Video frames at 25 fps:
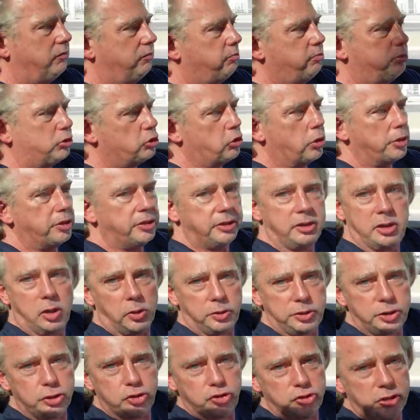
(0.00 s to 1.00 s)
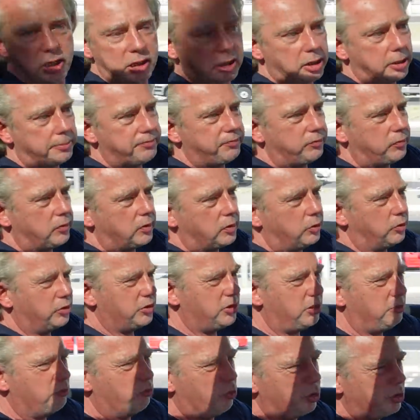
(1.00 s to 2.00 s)
beschleunigen auch nicht schneller. Und
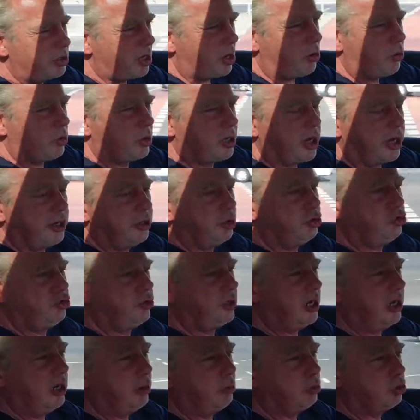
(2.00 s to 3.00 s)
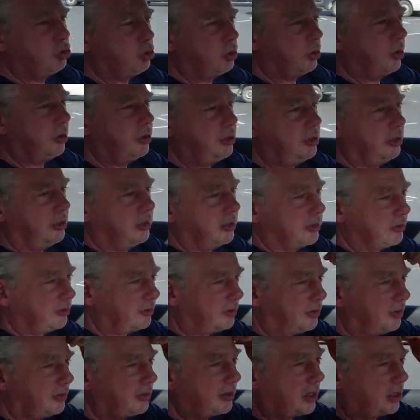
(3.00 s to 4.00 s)
ich muss ja auch gar nicht schneller beschleunigen. Es
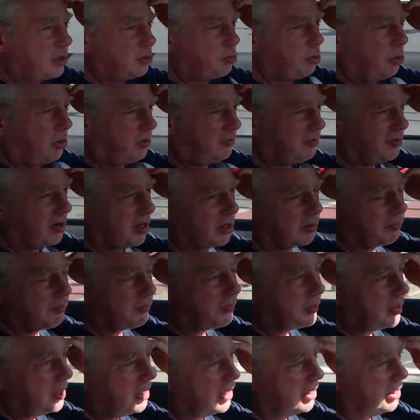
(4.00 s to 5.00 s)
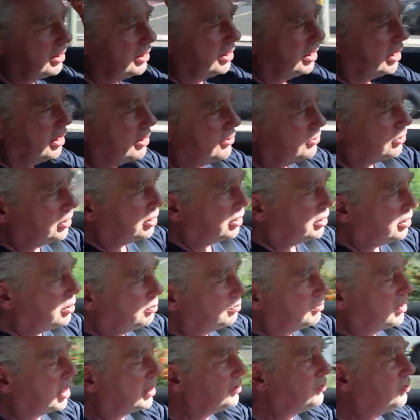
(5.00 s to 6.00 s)
ist, ist kein Sportwagen, ja, sondern
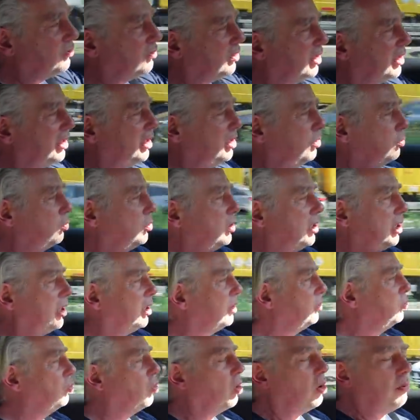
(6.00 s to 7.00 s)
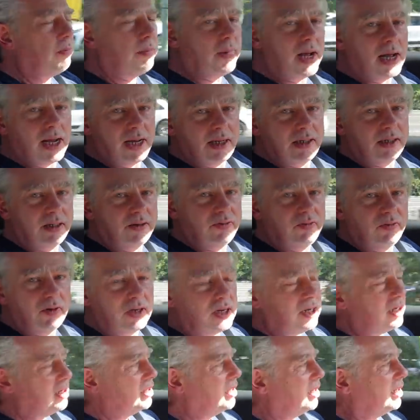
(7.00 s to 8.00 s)
im ganz regulären, normalen
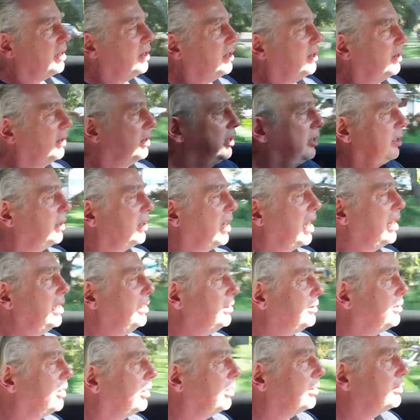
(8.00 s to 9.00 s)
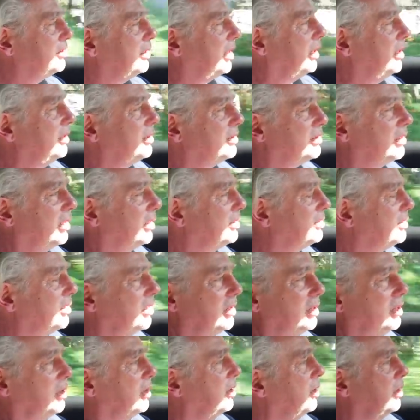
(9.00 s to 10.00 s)
äh, Alltagseinsatz
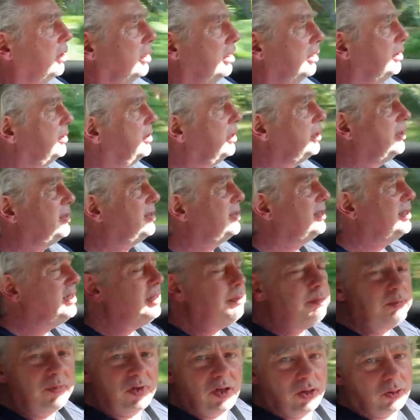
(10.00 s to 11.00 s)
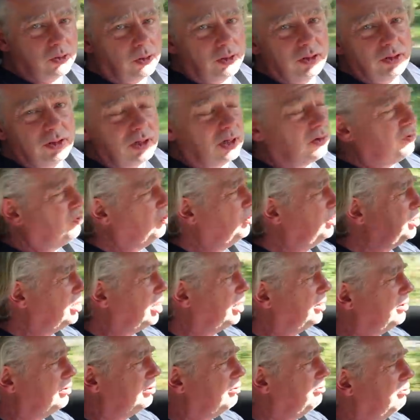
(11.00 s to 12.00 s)
sind 7 Sekunden auf
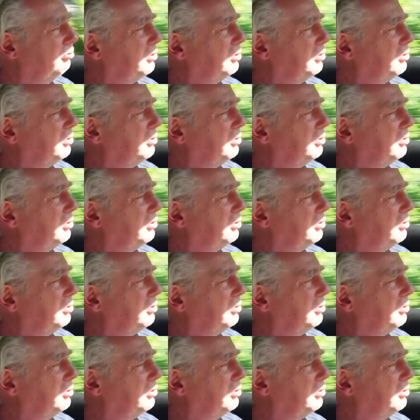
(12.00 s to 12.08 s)
100